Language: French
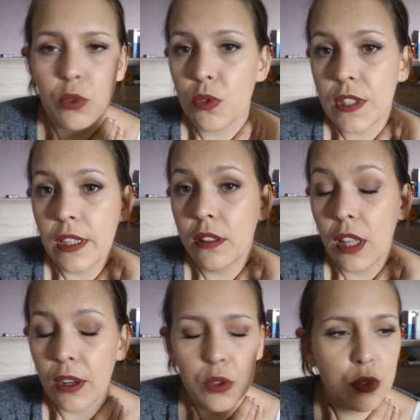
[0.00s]
donc c'est de
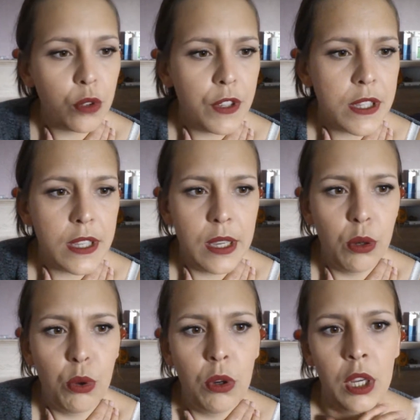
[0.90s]
la grande surface et,
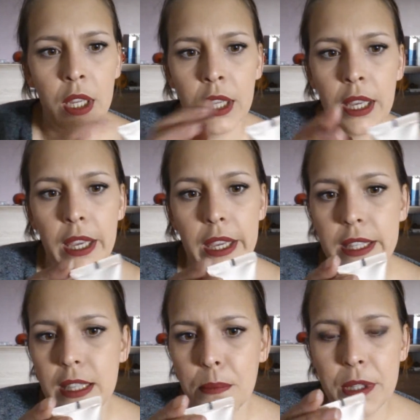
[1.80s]
euh, il
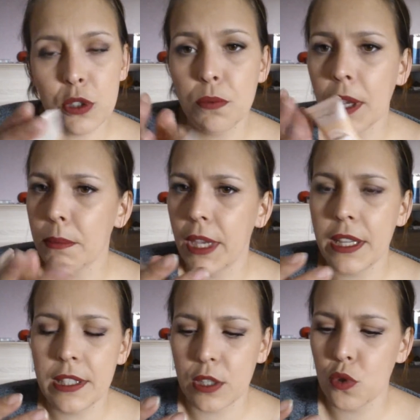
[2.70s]
s'applique super bien,
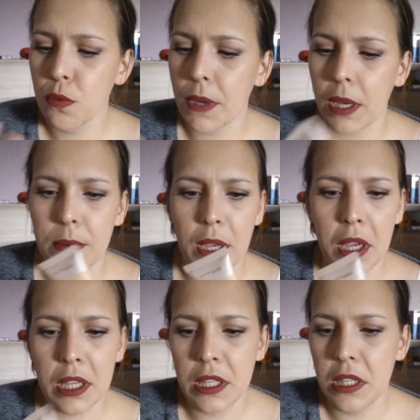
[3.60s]
il tient super
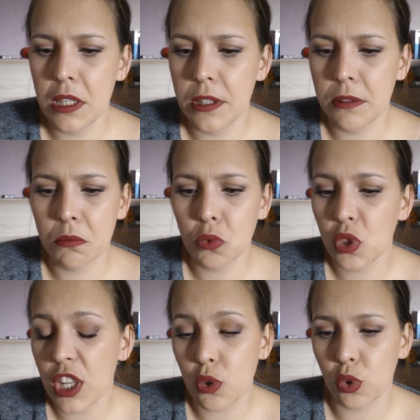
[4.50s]
bien
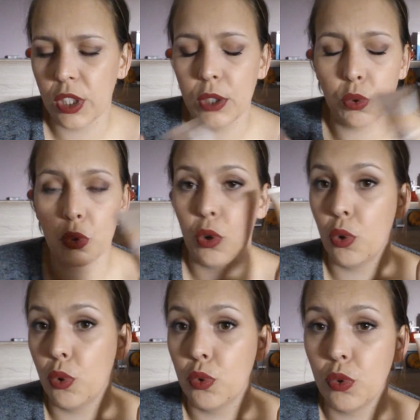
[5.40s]
toute la journée.
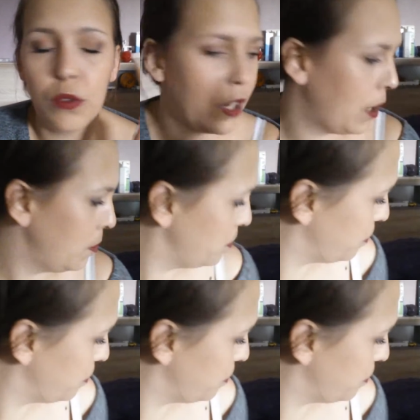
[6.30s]
Euh, donc, voilà.